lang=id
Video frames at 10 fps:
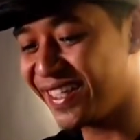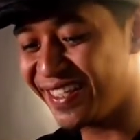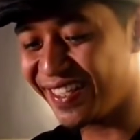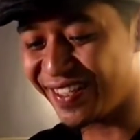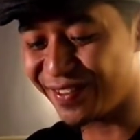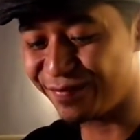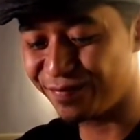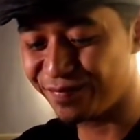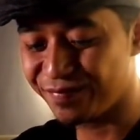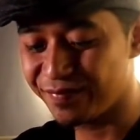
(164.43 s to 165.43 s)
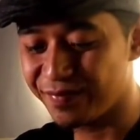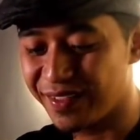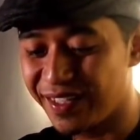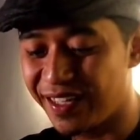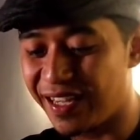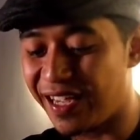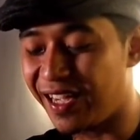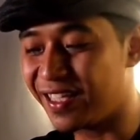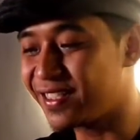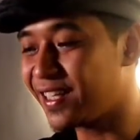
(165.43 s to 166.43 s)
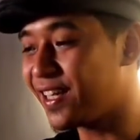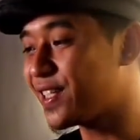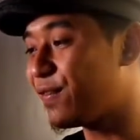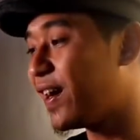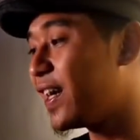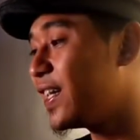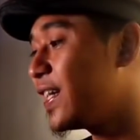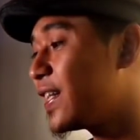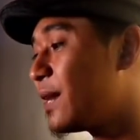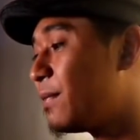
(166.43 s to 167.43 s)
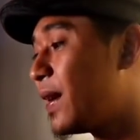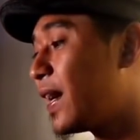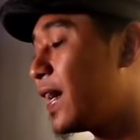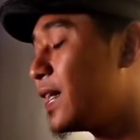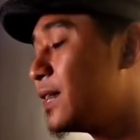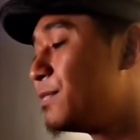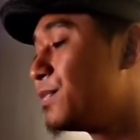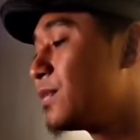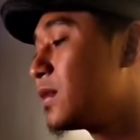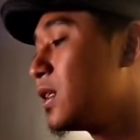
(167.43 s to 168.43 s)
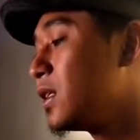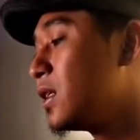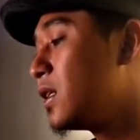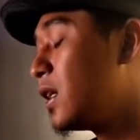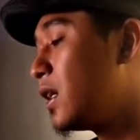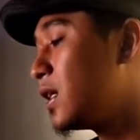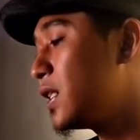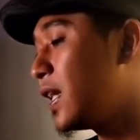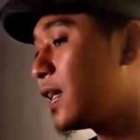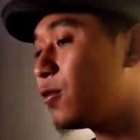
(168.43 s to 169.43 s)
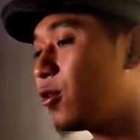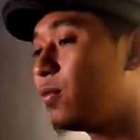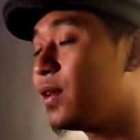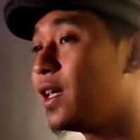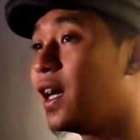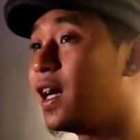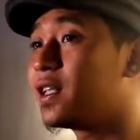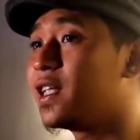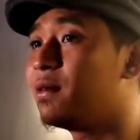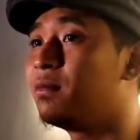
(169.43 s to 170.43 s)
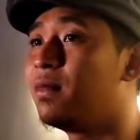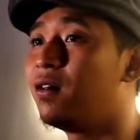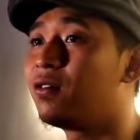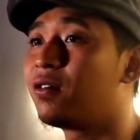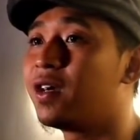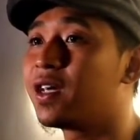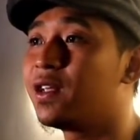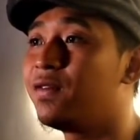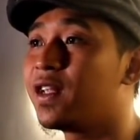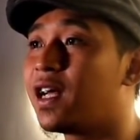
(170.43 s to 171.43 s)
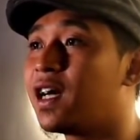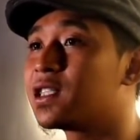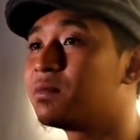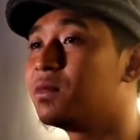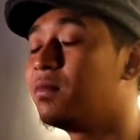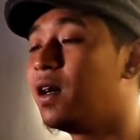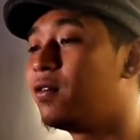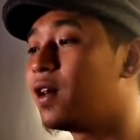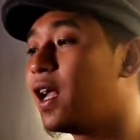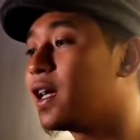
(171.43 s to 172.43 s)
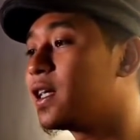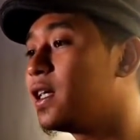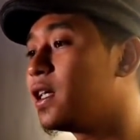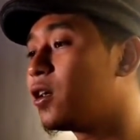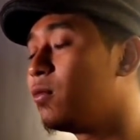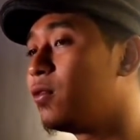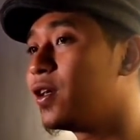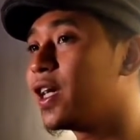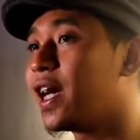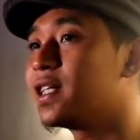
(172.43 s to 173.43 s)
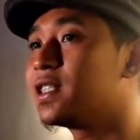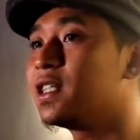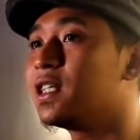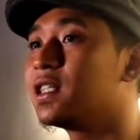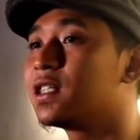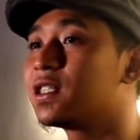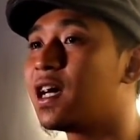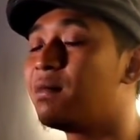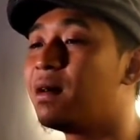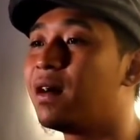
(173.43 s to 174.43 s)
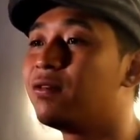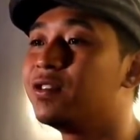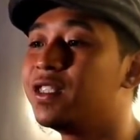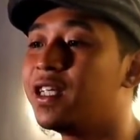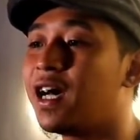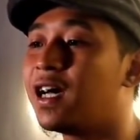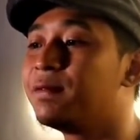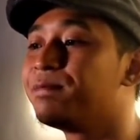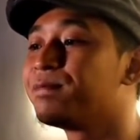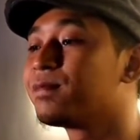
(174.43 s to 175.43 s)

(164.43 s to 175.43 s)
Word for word: jadinya. Nah, setelah safari kita pakai uh, silaturahmi artinya membangun konektivitas membangun lagi komunikasi sesama manusia